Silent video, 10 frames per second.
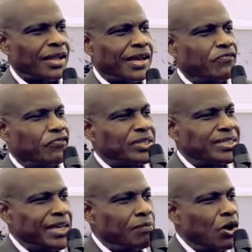Les
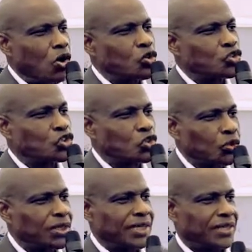fusibles ont
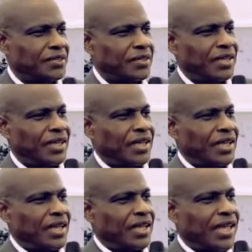sauté
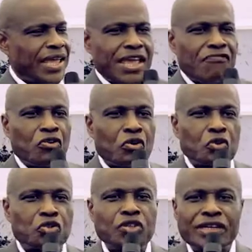et vont
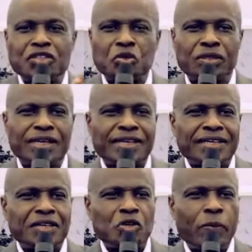continuer de sauter.
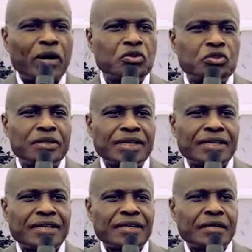Ne pas continuer
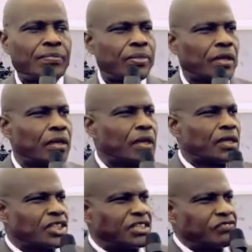
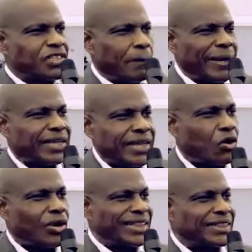Je ne vous ai pas dit
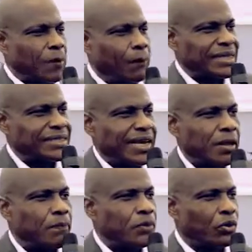qu'on a déplacé
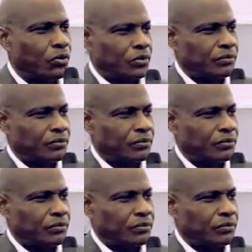les pions.